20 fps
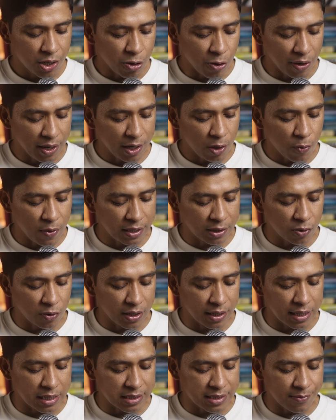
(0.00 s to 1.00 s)
Yo
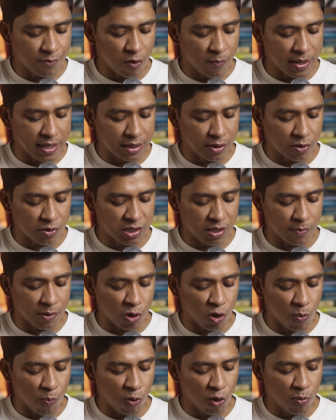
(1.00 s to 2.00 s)
recuerdo que en ese momento se
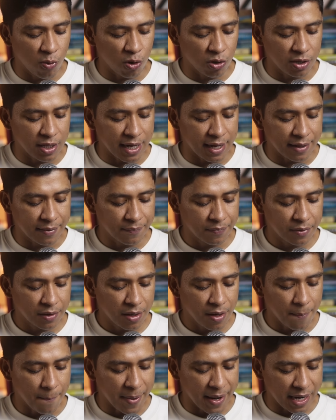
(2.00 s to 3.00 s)
me dio por voltear
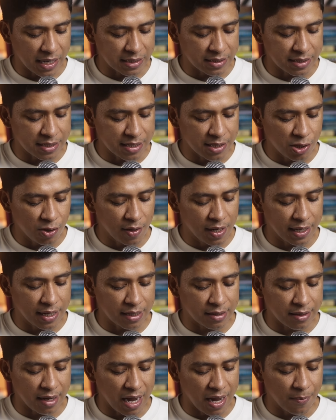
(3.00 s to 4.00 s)
para el sitio en el
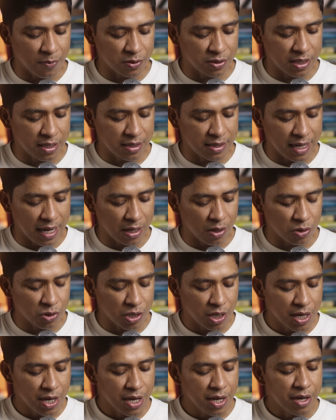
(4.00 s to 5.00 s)
que estábamos
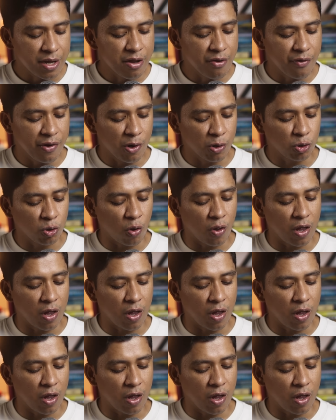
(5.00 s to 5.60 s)
sentados y veo